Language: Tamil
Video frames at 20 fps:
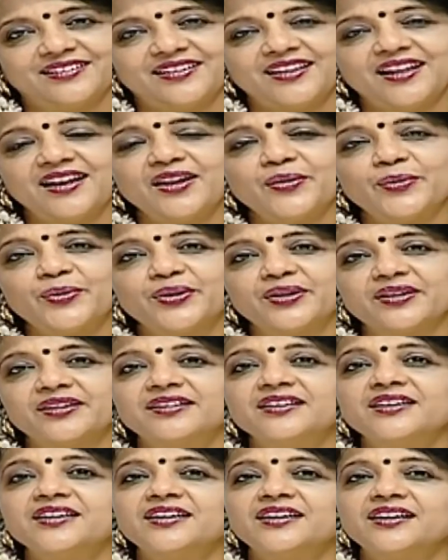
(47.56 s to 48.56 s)
நல்ல ஒரு
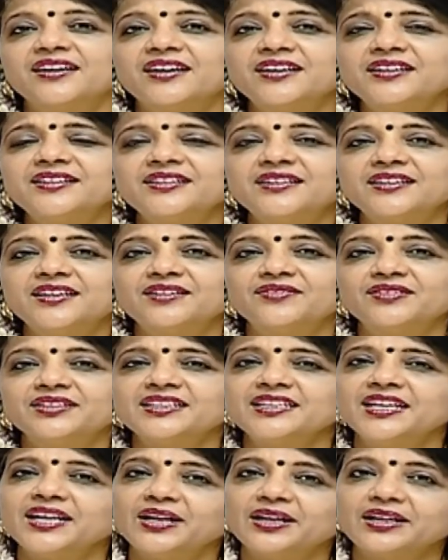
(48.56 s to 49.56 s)
கருத்துக்கள்
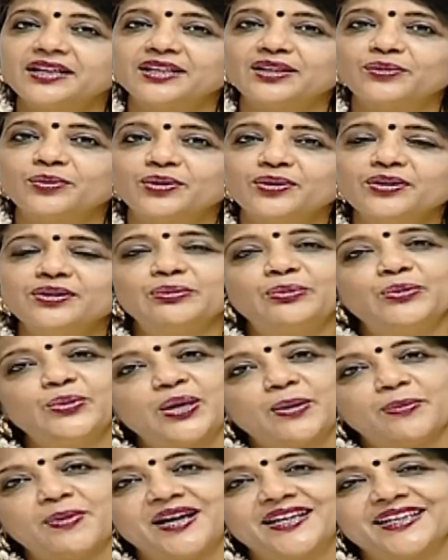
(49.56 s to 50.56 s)
வந்து எங்களுக்கு இது ஒரு
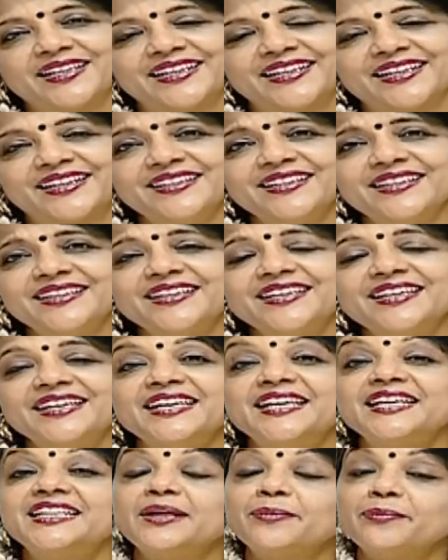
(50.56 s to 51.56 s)
ஊக்கமாக இருக்கிறது
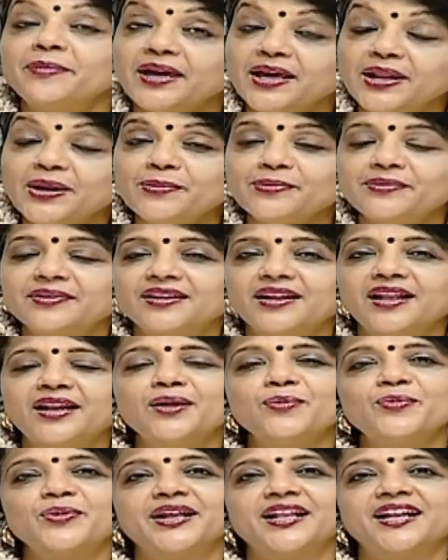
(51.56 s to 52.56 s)
இதை மேலும்
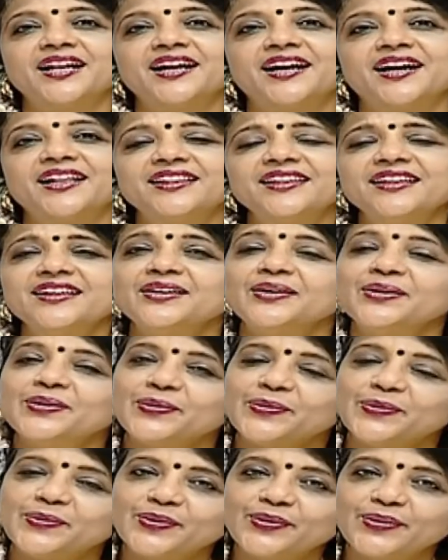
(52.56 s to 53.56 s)
நல்ல முறையில் நடத்த
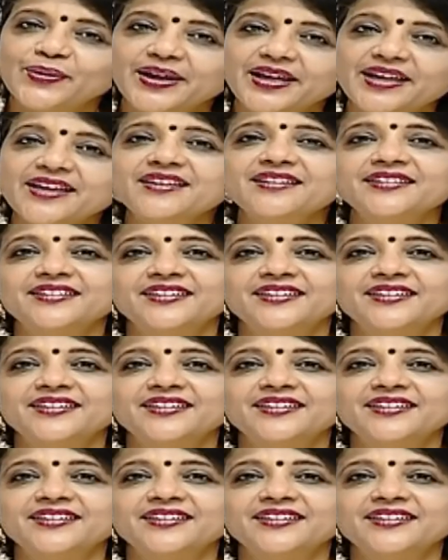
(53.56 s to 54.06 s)
உங்களுடைய